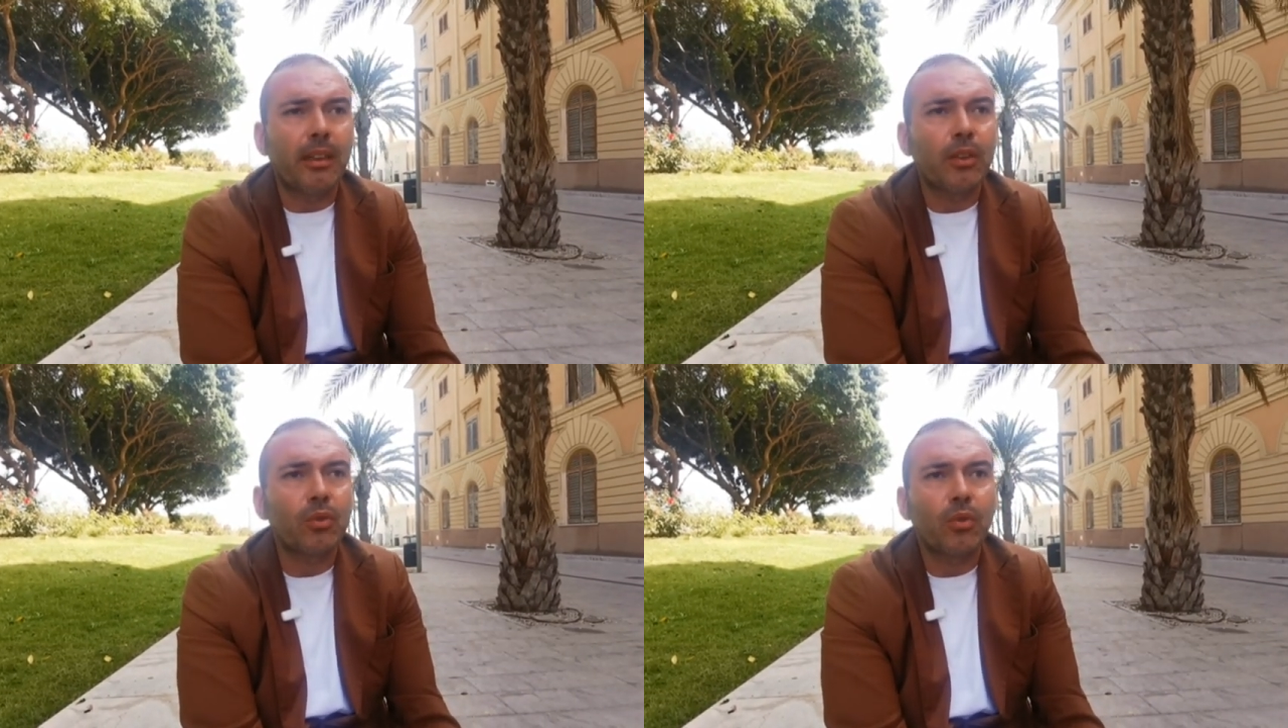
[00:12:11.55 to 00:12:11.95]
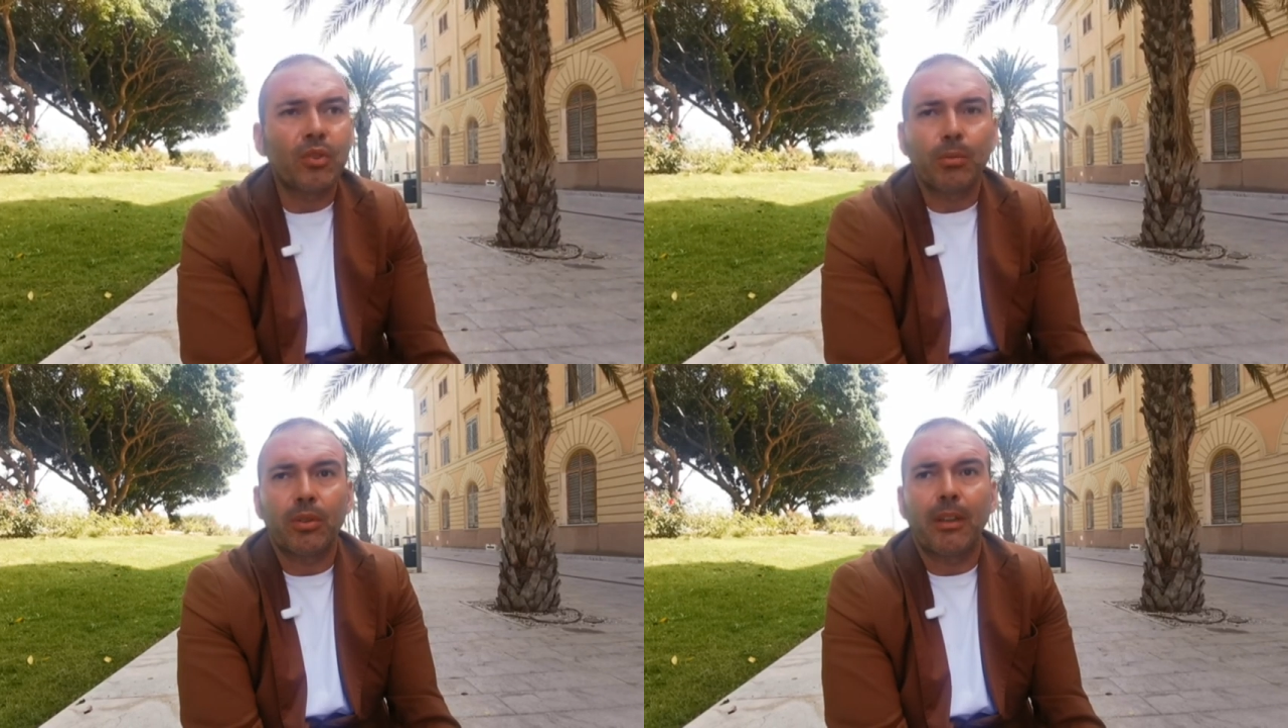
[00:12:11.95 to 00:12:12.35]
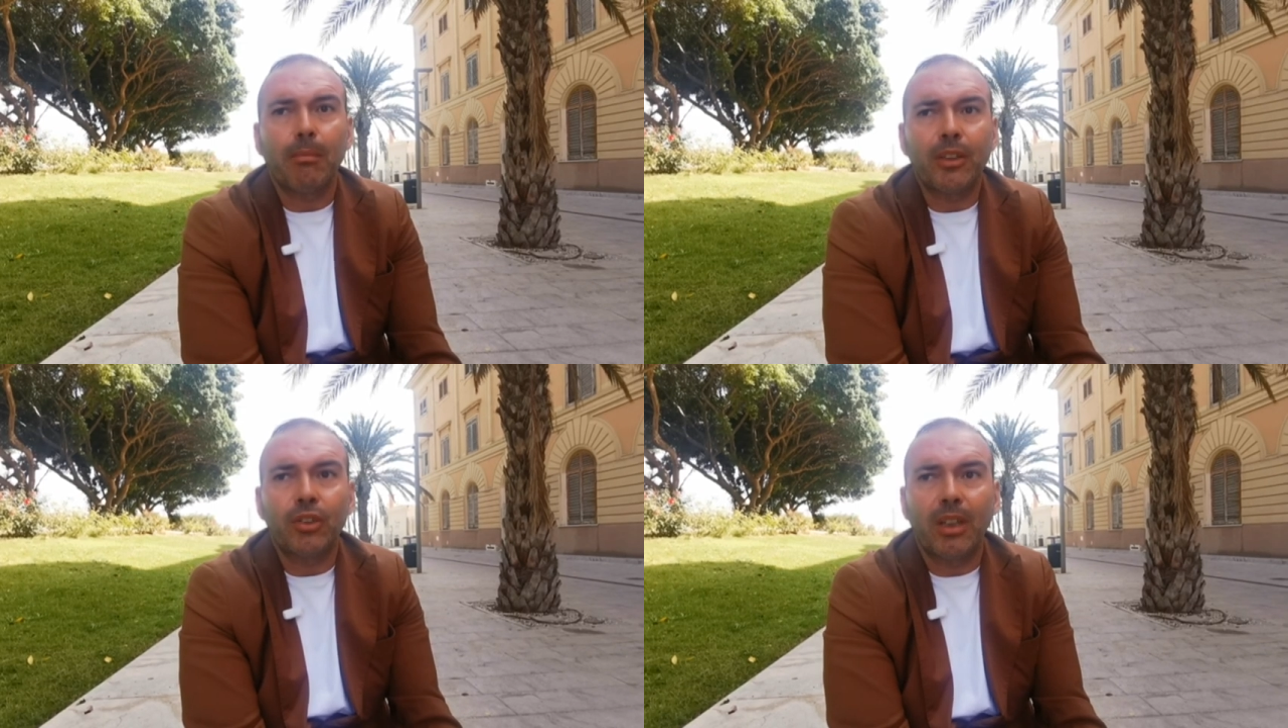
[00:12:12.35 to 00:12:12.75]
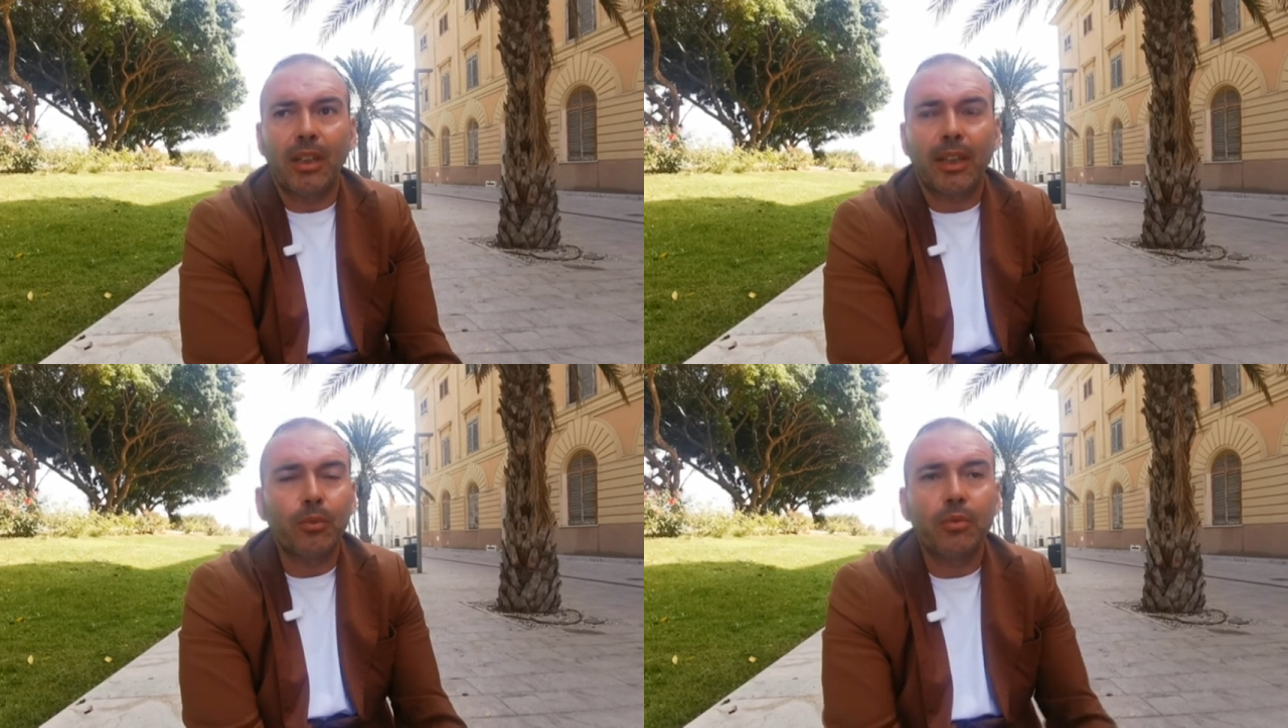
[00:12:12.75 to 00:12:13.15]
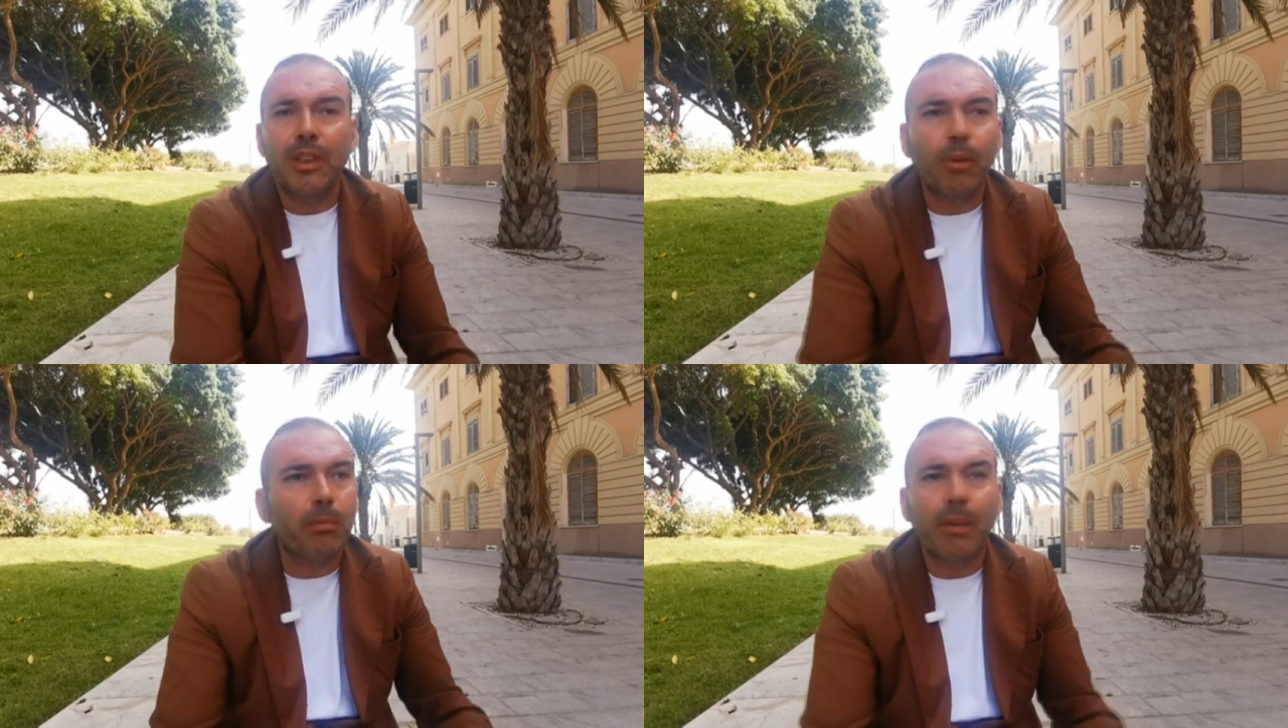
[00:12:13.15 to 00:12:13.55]
nessuno si potrà immaginare che
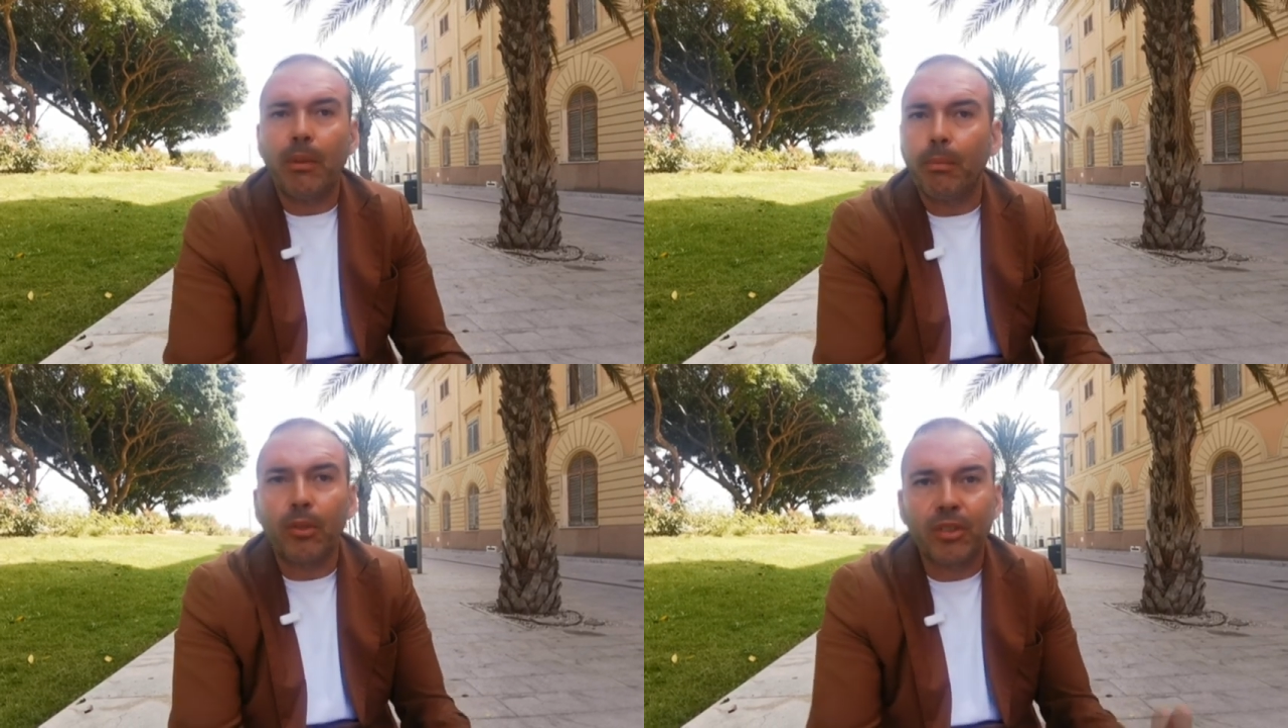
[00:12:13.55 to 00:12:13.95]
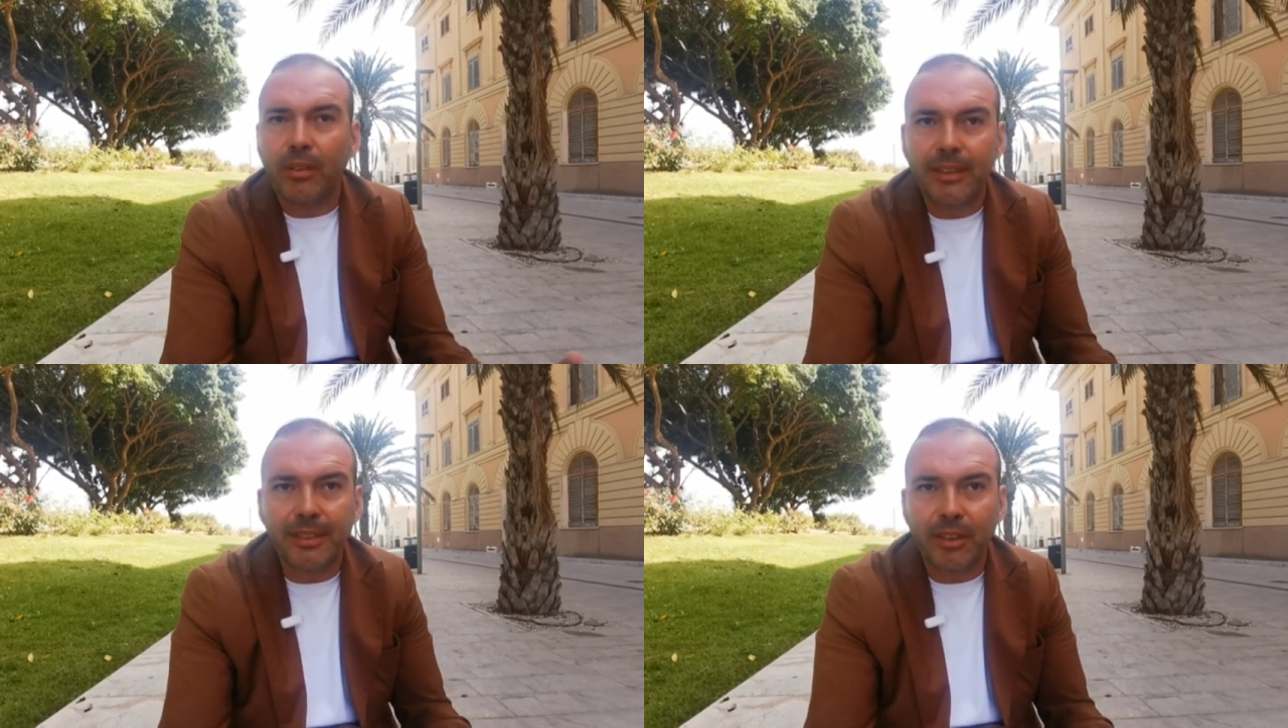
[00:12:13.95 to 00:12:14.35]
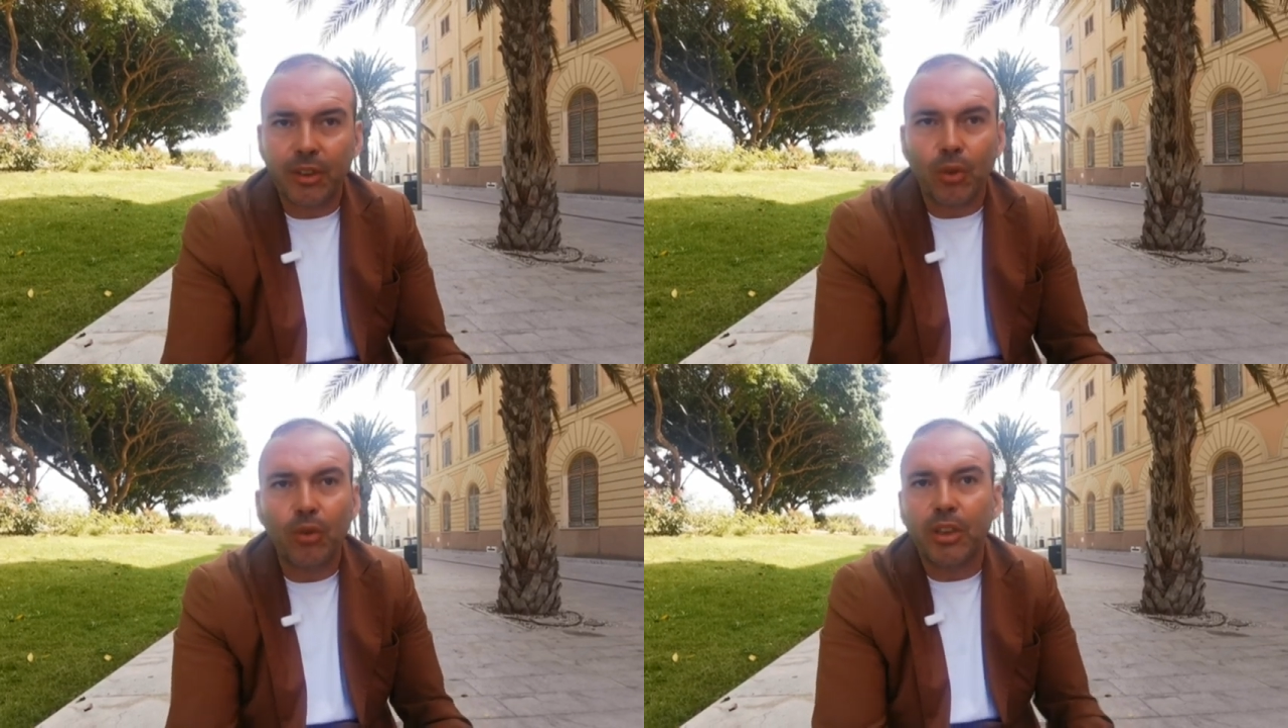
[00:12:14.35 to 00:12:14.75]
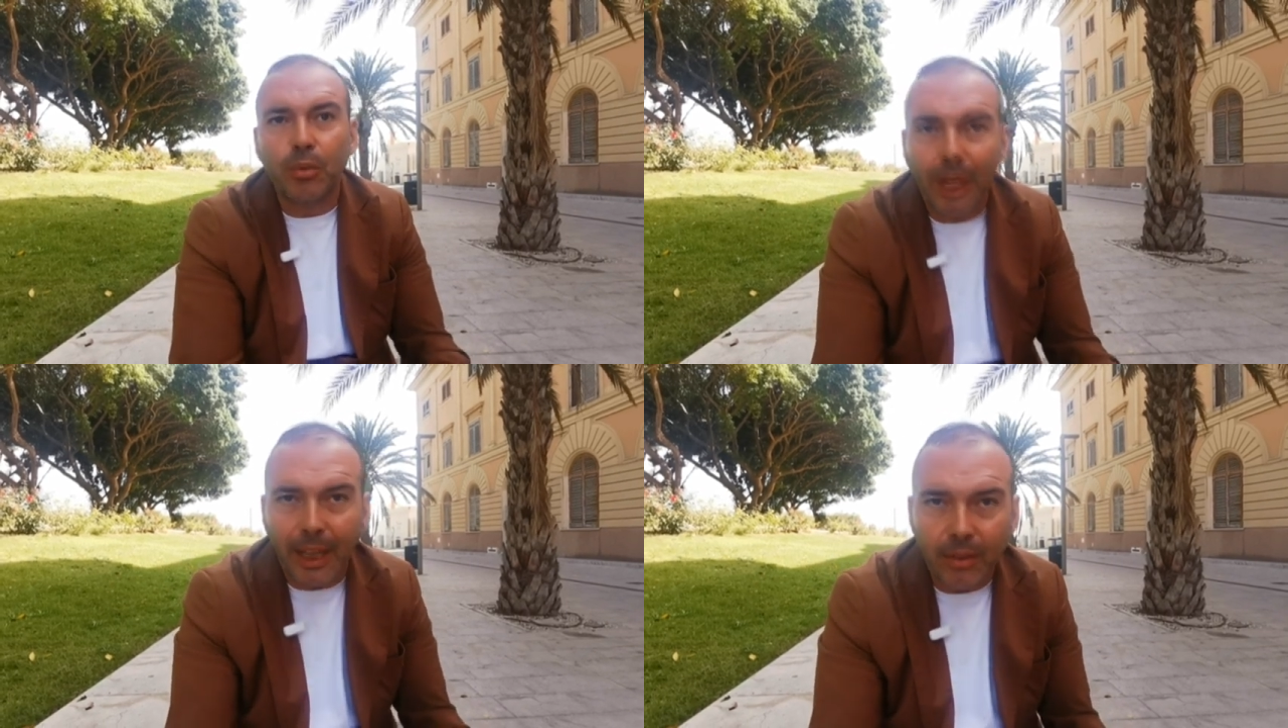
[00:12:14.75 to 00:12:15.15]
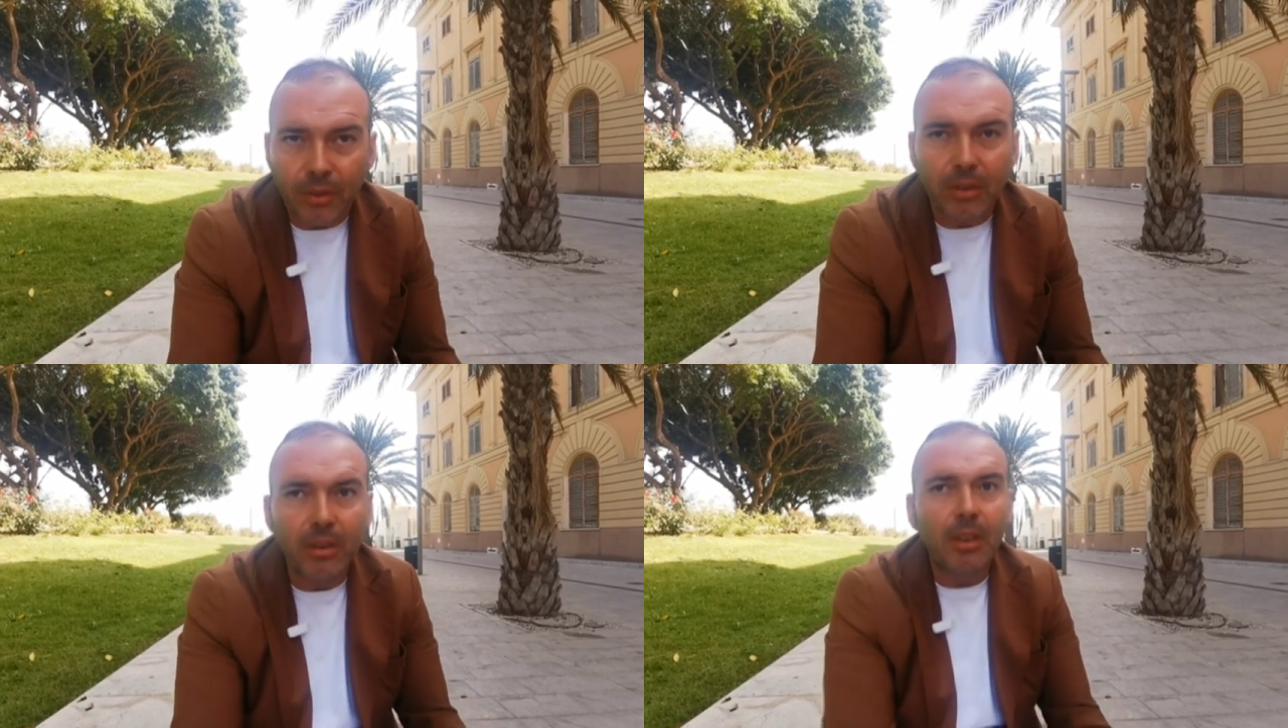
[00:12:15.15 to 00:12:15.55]
tutti i problemi possano essere risolti in un
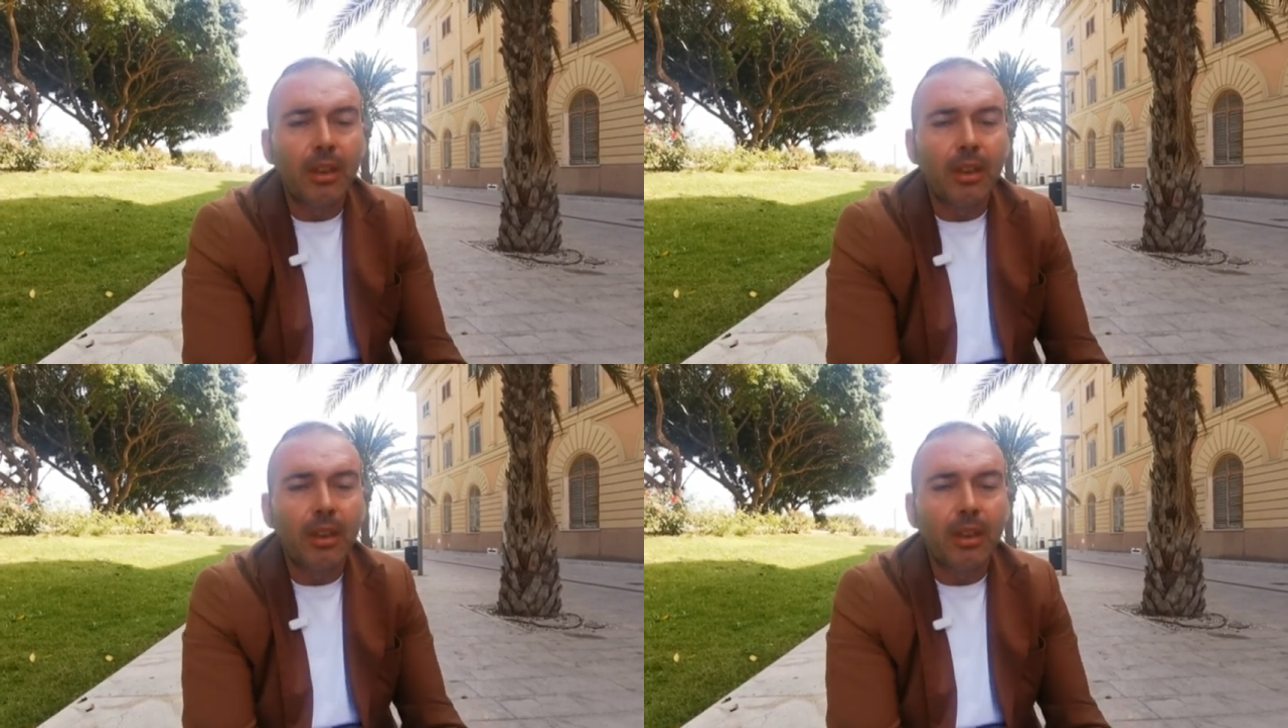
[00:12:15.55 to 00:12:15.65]
anno.